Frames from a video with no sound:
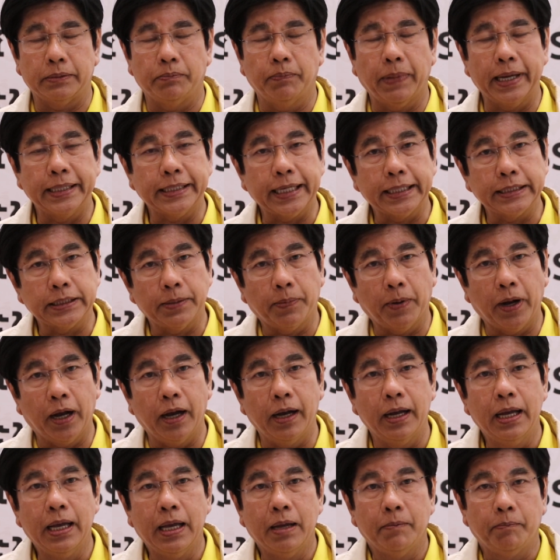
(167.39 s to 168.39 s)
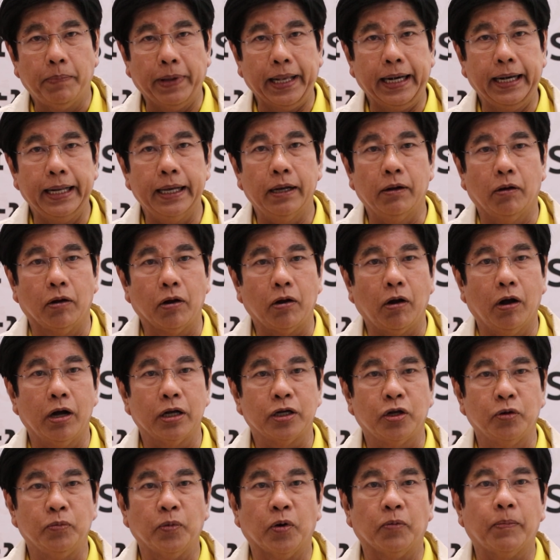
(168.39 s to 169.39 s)
ไม่ใช่เฉพาะเป็นเรื่องของกอง
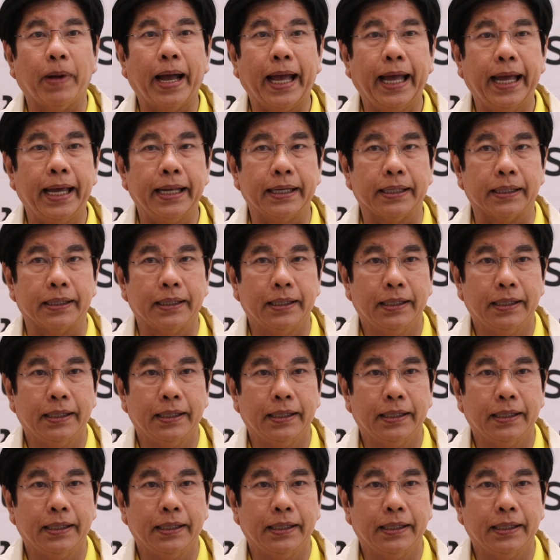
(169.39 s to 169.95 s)
ทุนหมู่บ้าน